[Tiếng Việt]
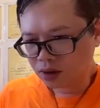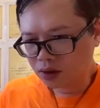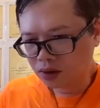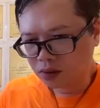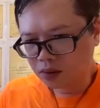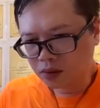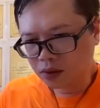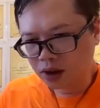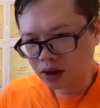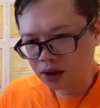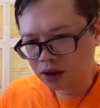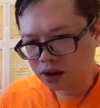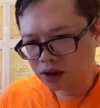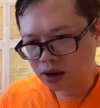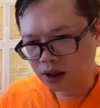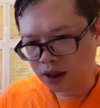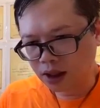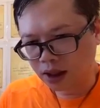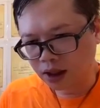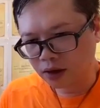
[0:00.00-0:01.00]
đúng hay
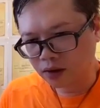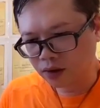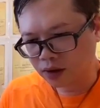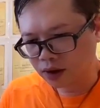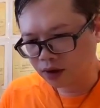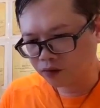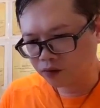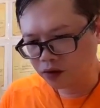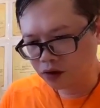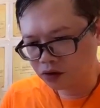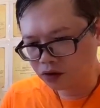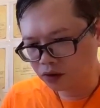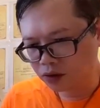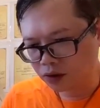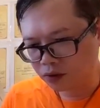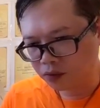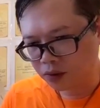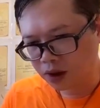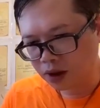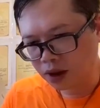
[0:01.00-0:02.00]
sai hoặc là ví dụ
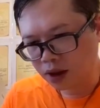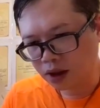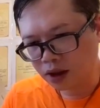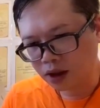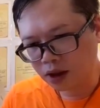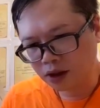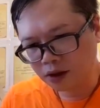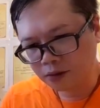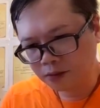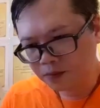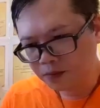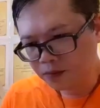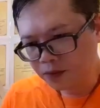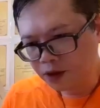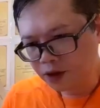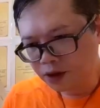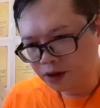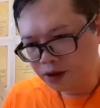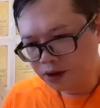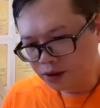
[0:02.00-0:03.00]
cái vấn đề đấy
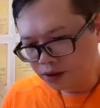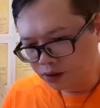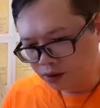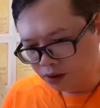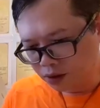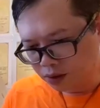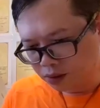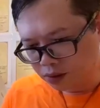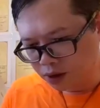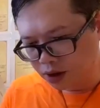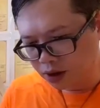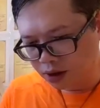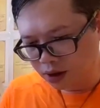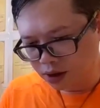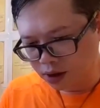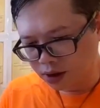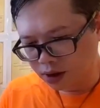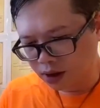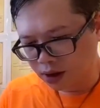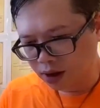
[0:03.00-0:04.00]
tôi không nhớ
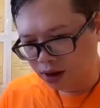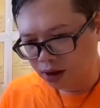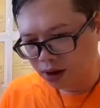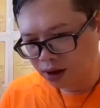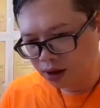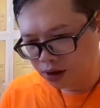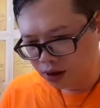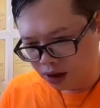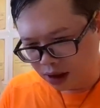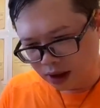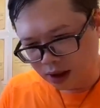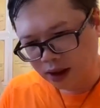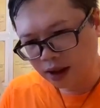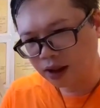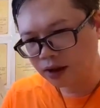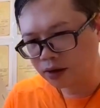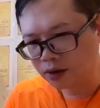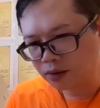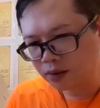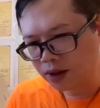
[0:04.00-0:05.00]
ở cái trang
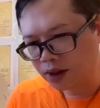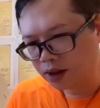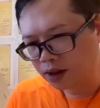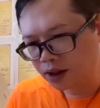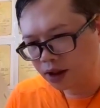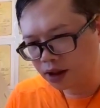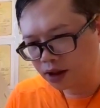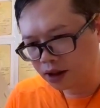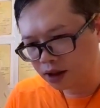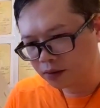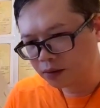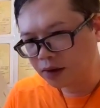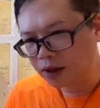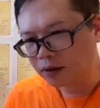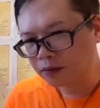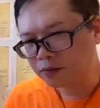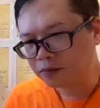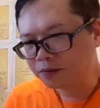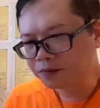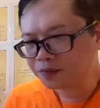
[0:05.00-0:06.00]
nào các bạn nên tìm
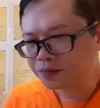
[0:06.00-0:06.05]
đọc